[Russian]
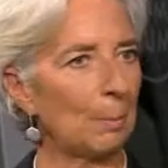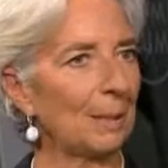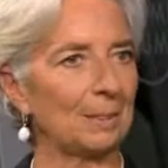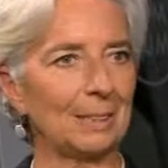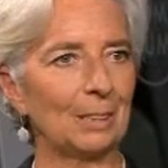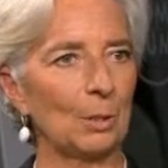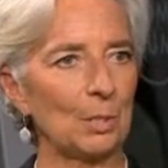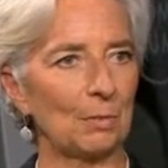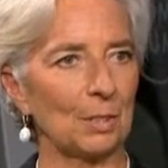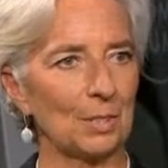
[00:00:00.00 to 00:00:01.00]

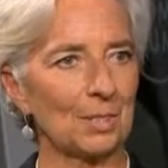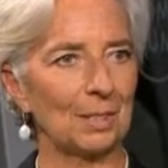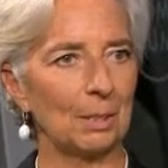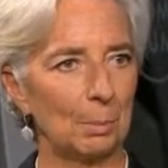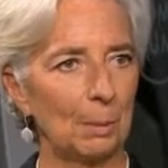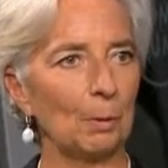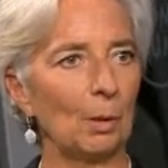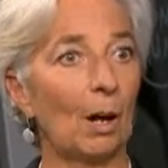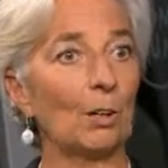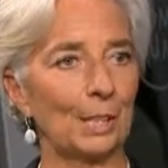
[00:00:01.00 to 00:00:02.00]
атрибутами роста.
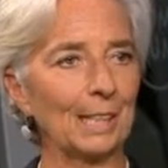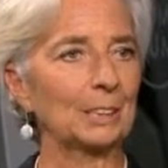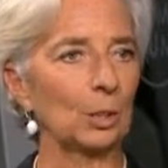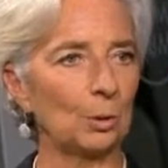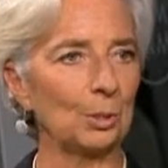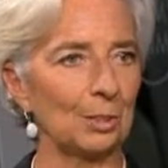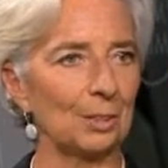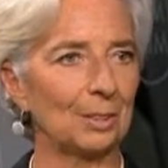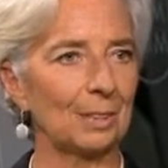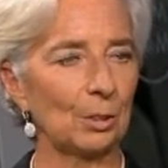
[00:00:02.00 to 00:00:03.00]

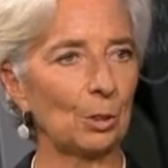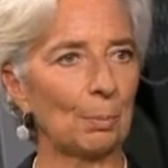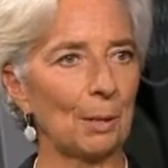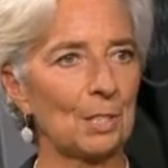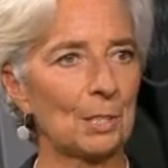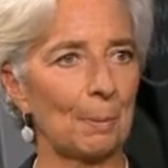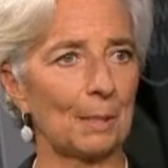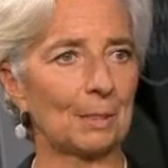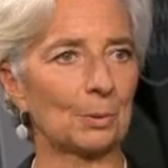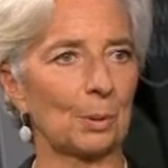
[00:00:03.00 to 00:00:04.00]
Если у вас не
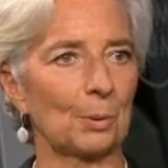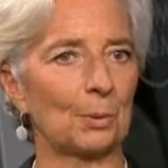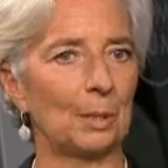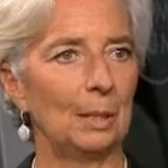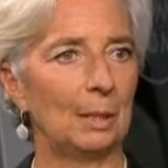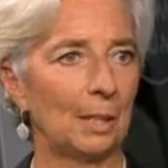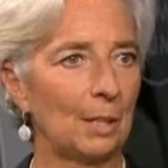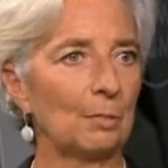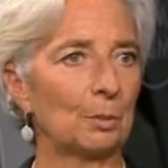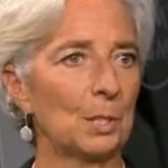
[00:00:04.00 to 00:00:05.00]
будет рост
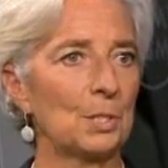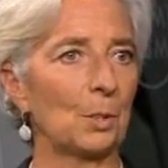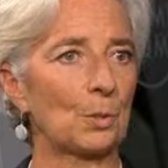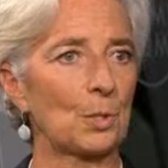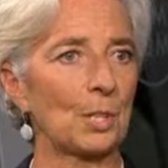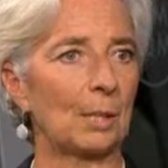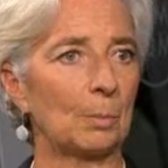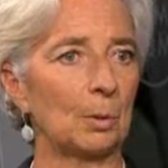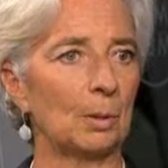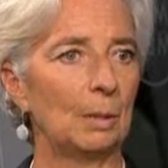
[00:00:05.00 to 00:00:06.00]
сопровождаться созданием
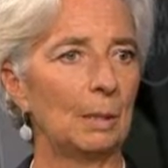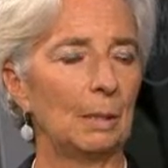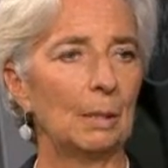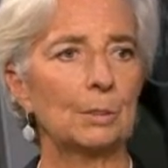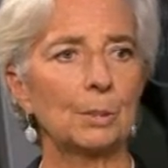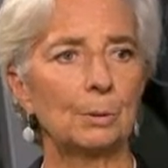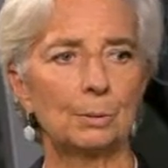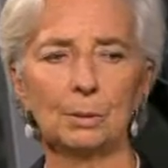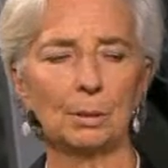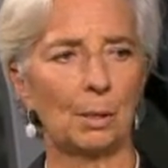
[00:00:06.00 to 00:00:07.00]
рабочих
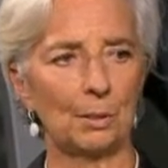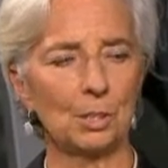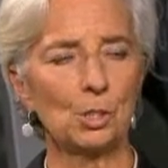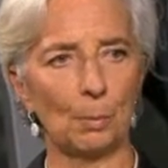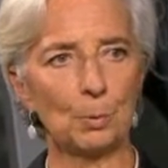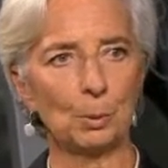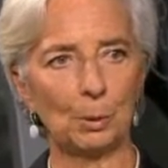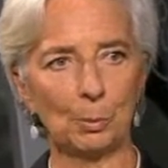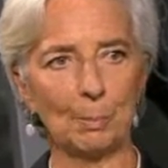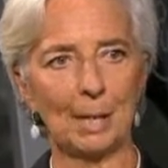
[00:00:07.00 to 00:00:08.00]
мест, то, естественно, у вас не
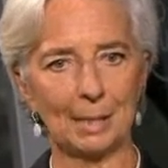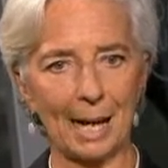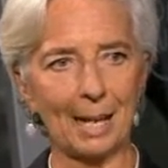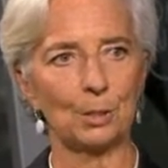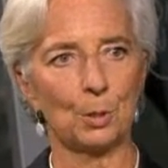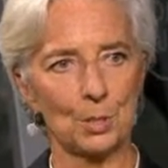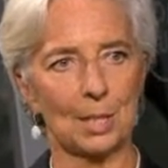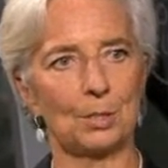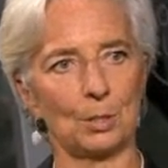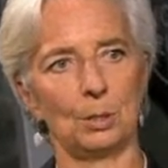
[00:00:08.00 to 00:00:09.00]
будет
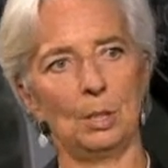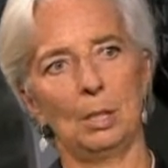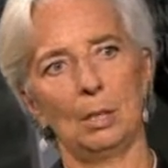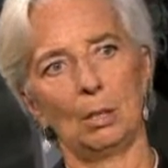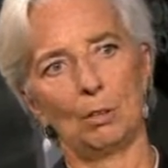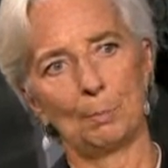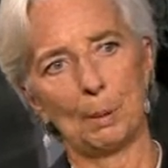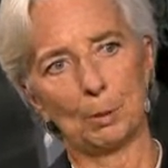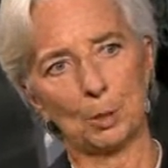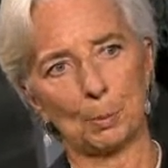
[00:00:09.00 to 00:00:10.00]
инклюзивности. Поэтому,
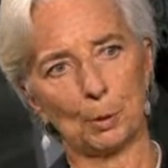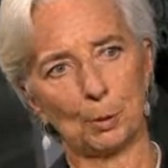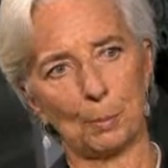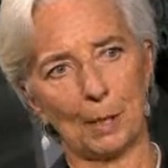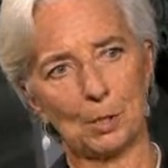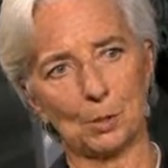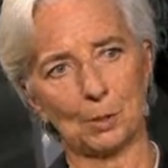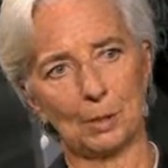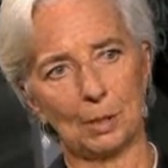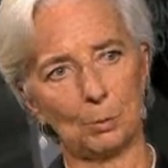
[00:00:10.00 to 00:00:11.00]
конечно же, создание
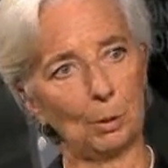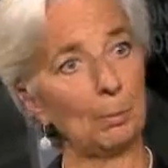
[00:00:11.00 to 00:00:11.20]
рабочих мест –